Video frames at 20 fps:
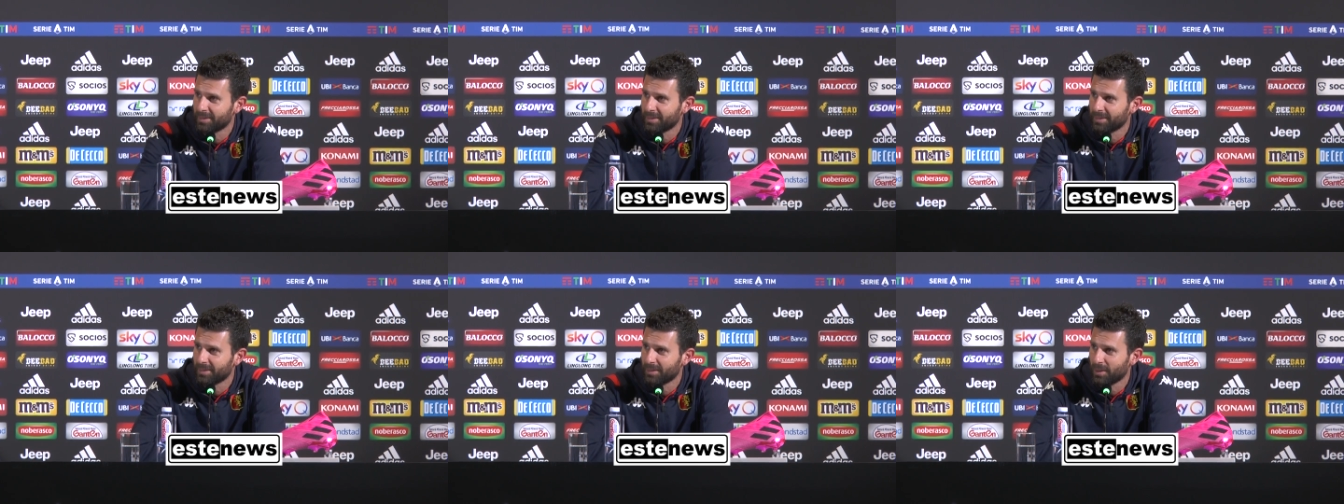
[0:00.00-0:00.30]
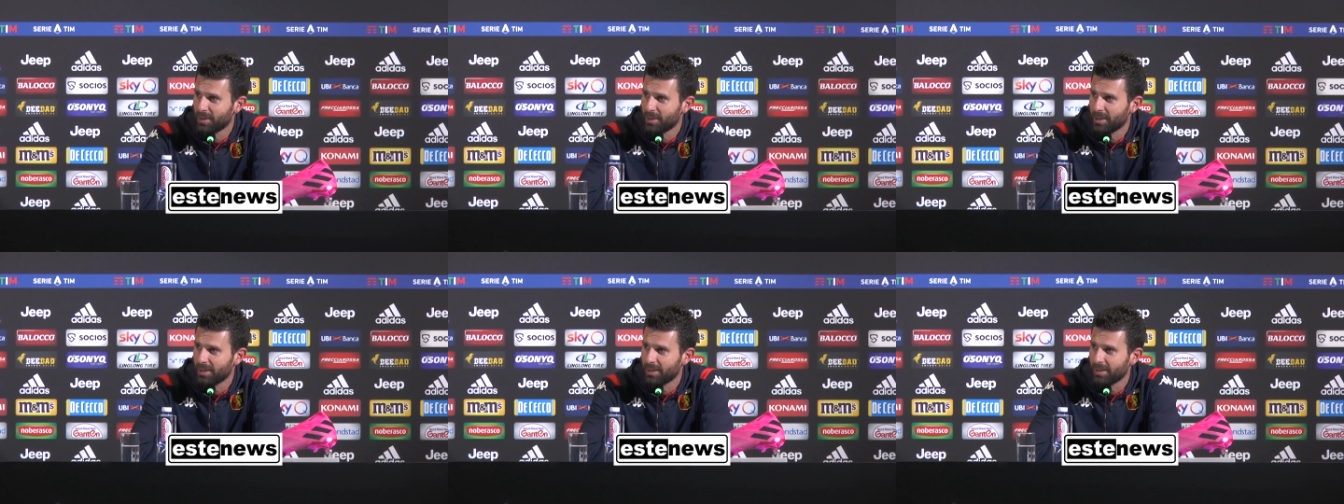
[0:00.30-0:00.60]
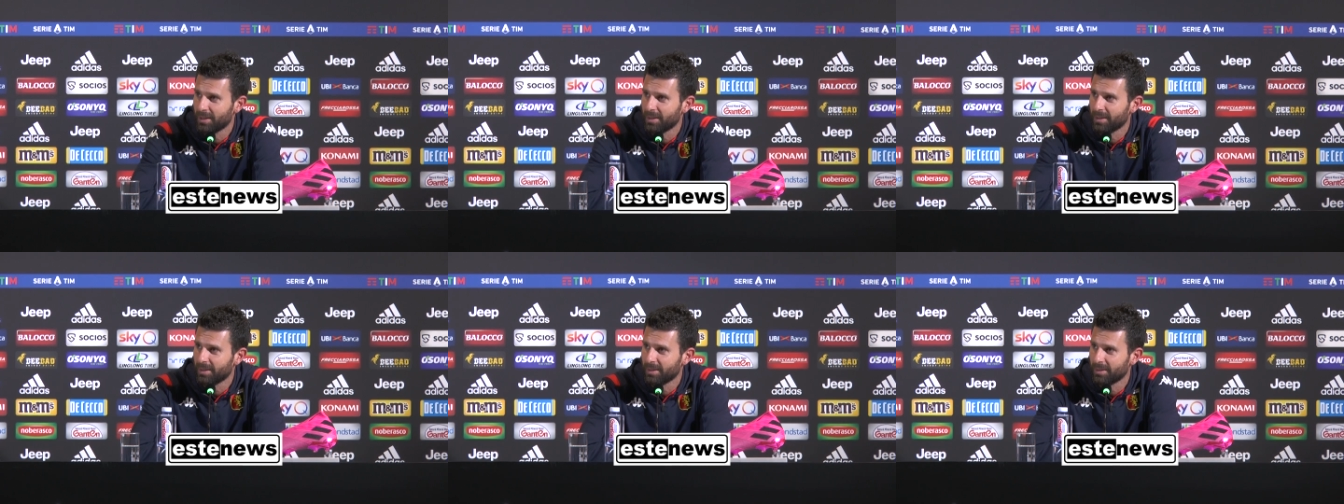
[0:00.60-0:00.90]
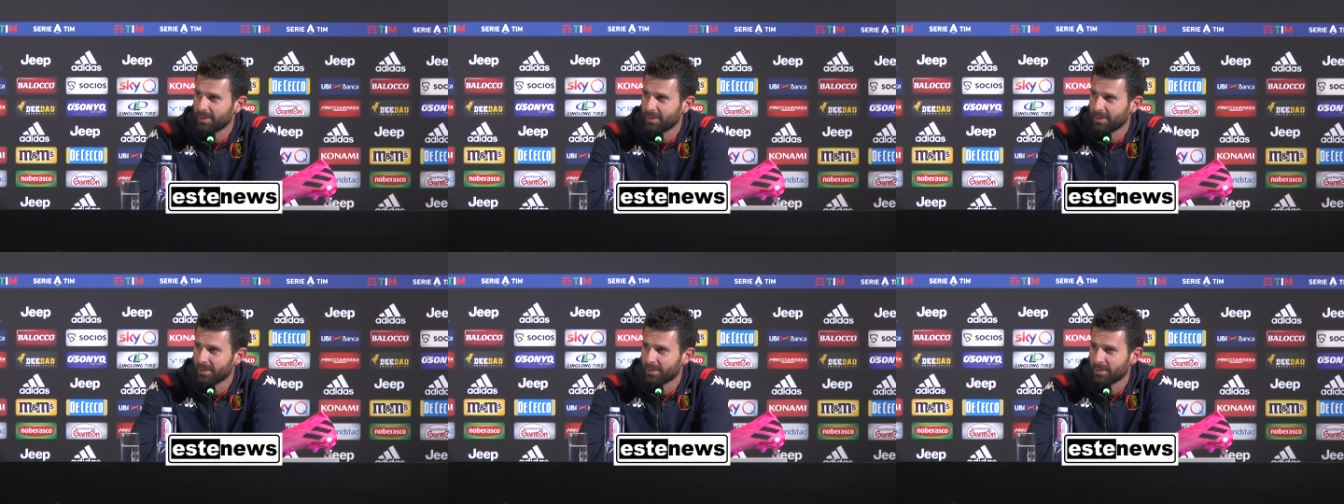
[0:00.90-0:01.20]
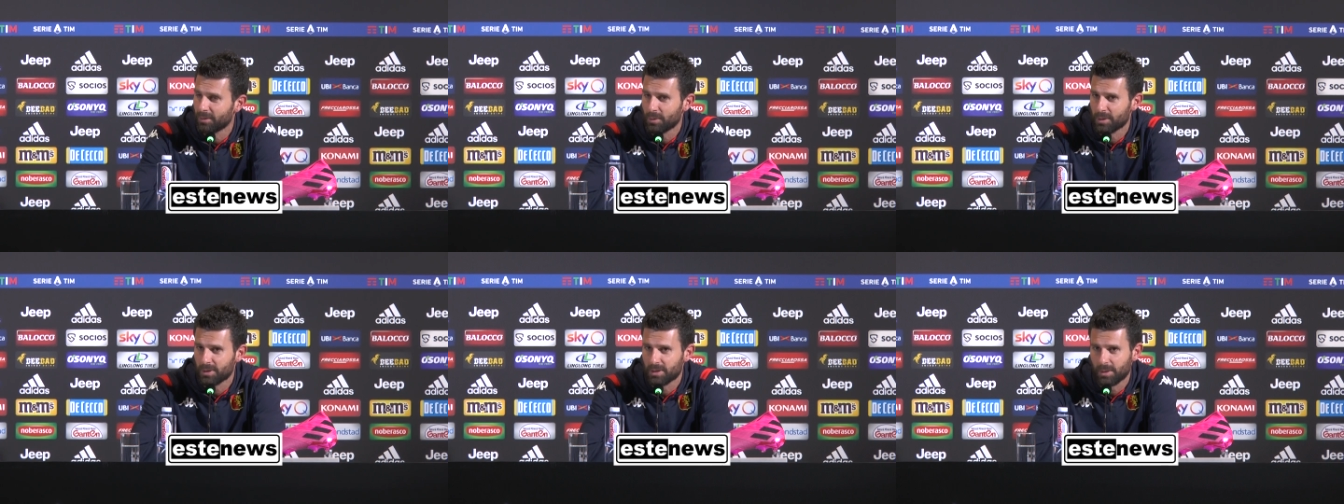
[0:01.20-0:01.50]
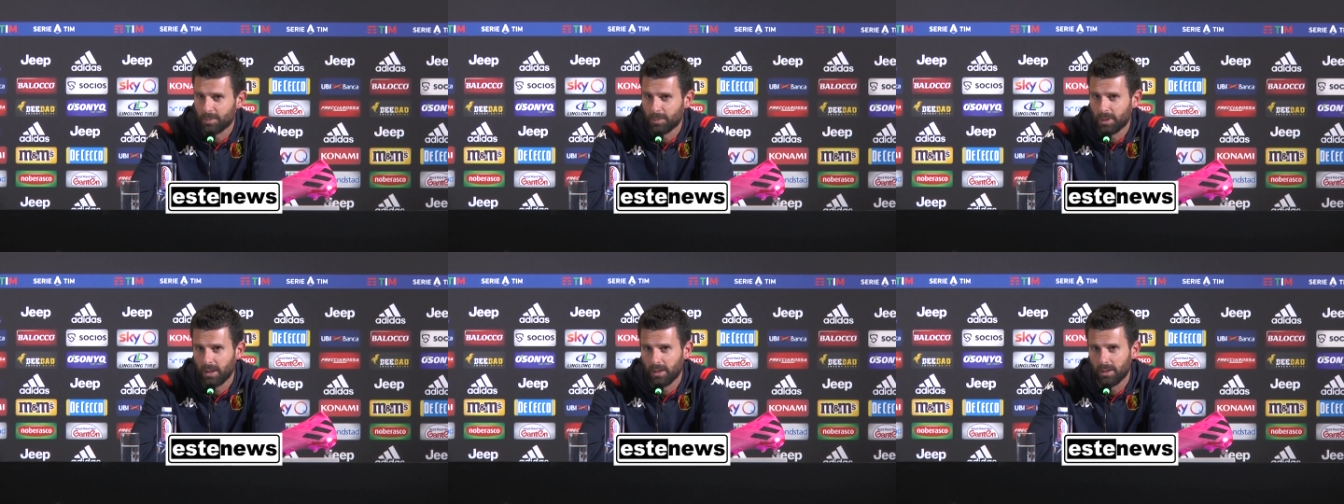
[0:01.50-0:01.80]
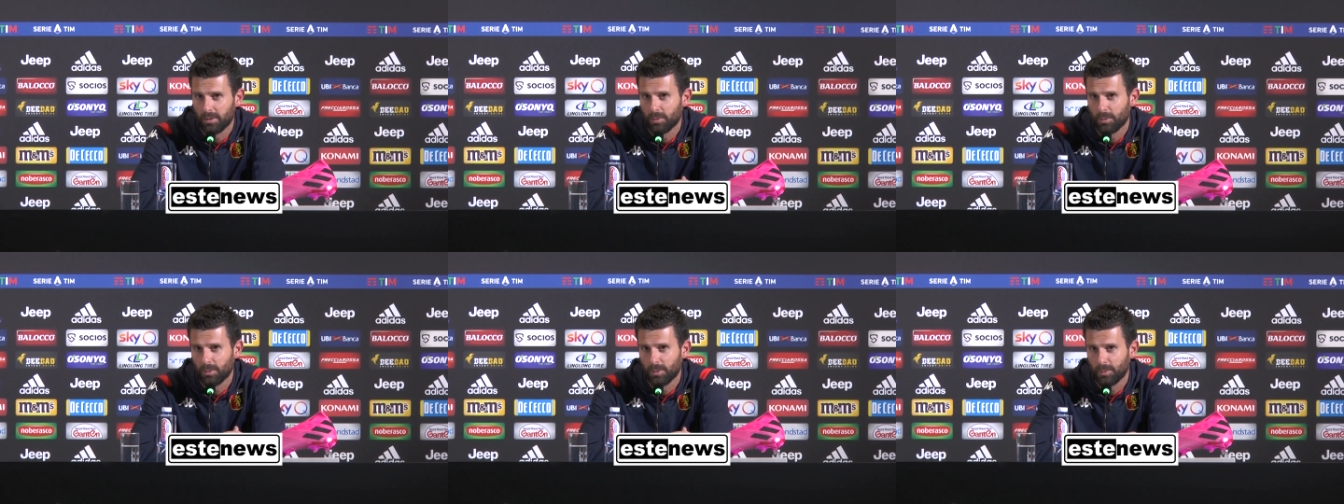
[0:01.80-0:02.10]
Noi con questa
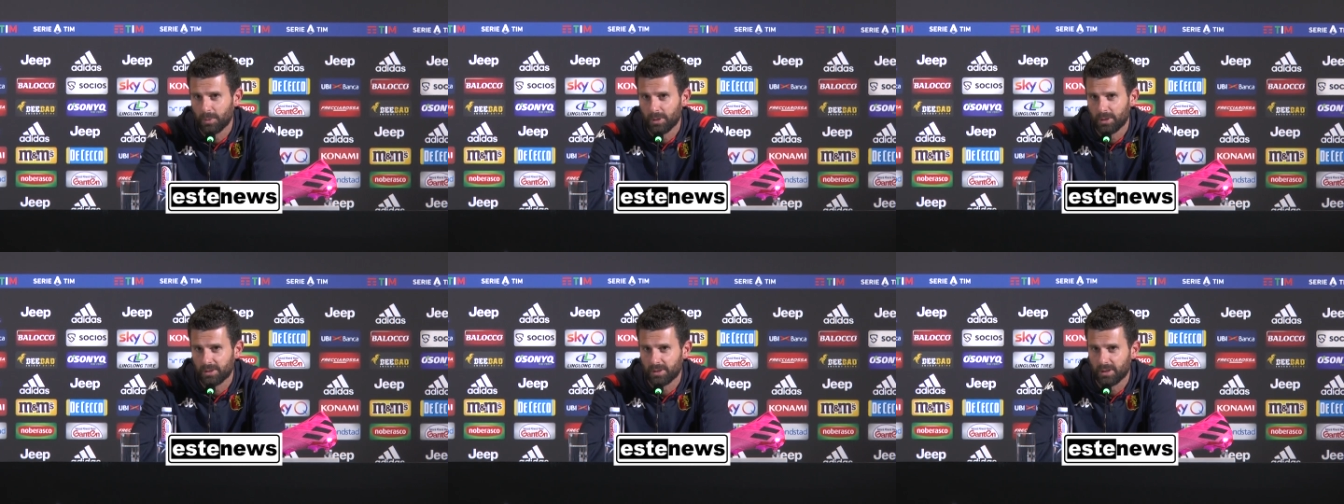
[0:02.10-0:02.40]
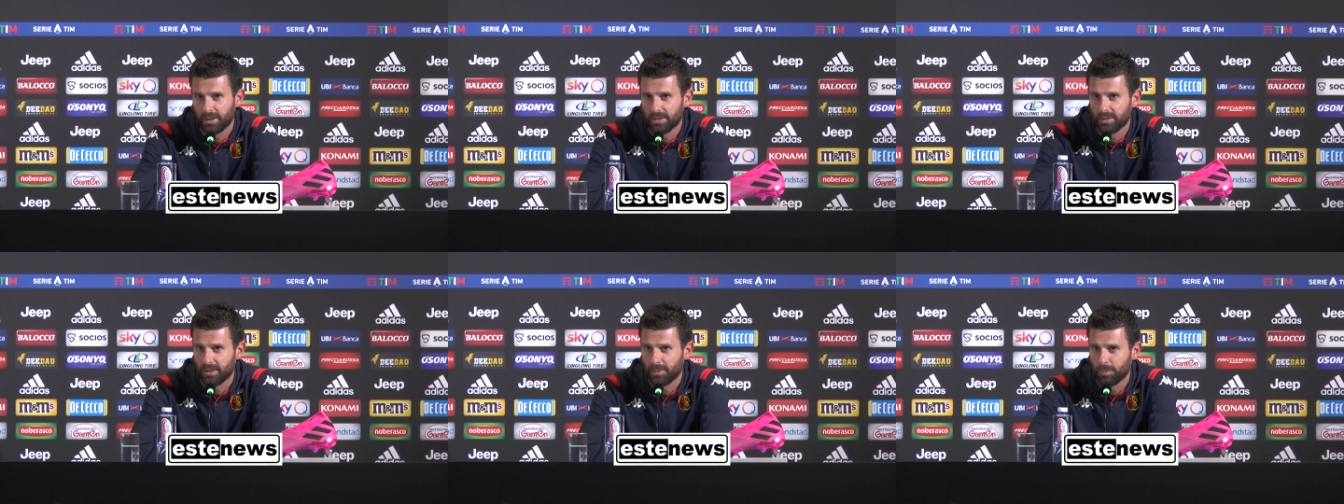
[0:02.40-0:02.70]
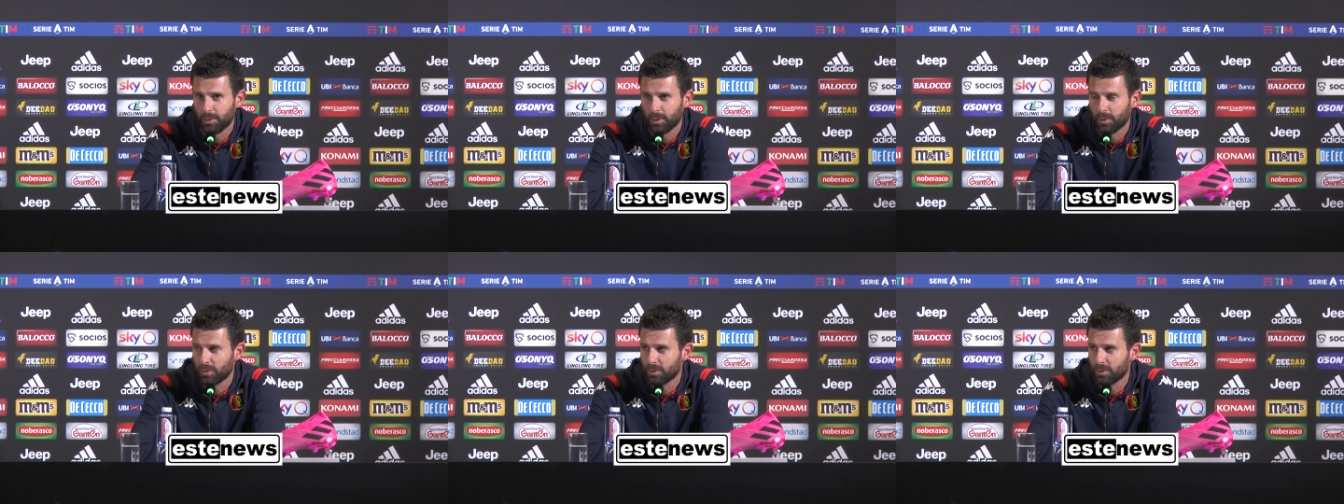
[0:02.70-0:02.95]
maglia dovevamo essere sempre